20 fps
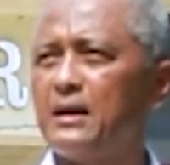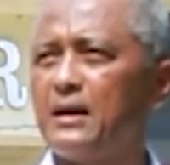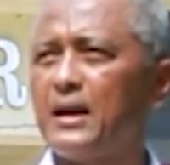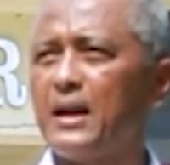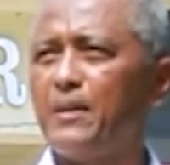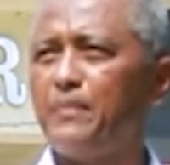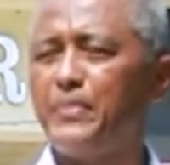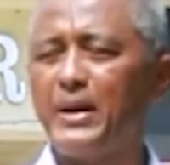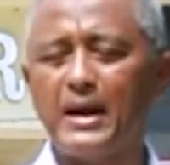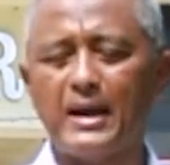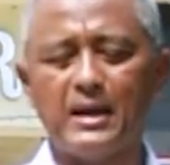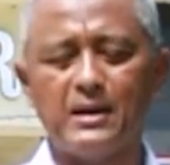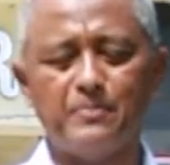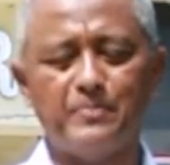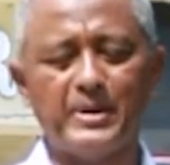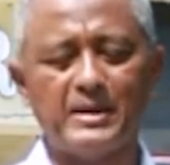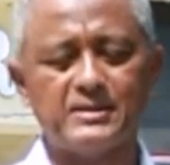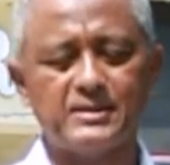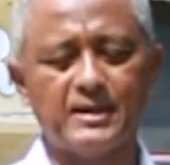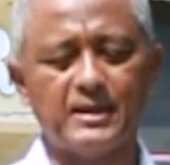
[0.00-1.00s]
lapangan
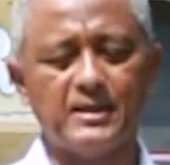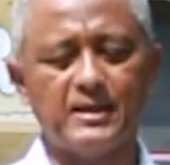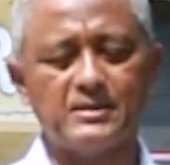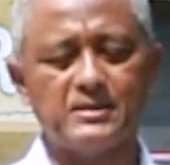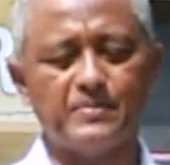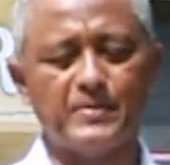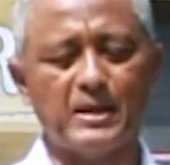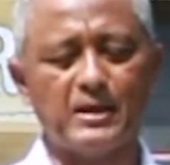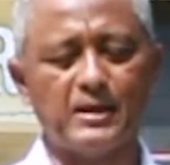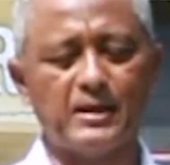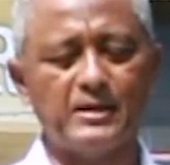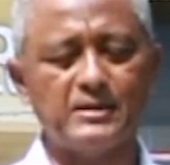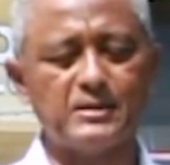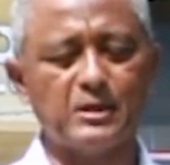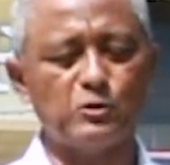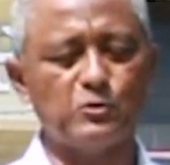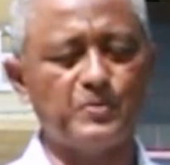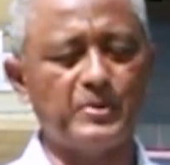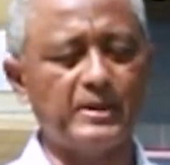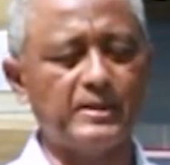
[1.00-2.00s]
basket SMA Negeri
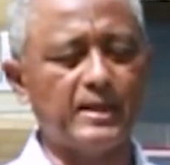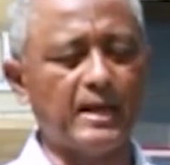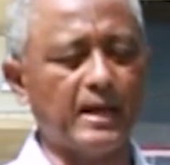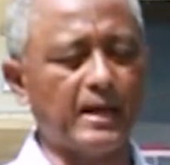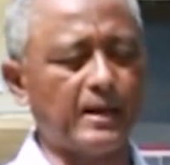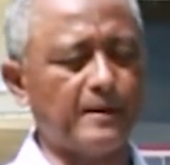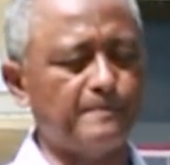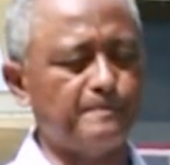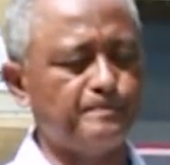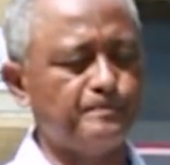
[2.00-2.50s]
1 Blitar.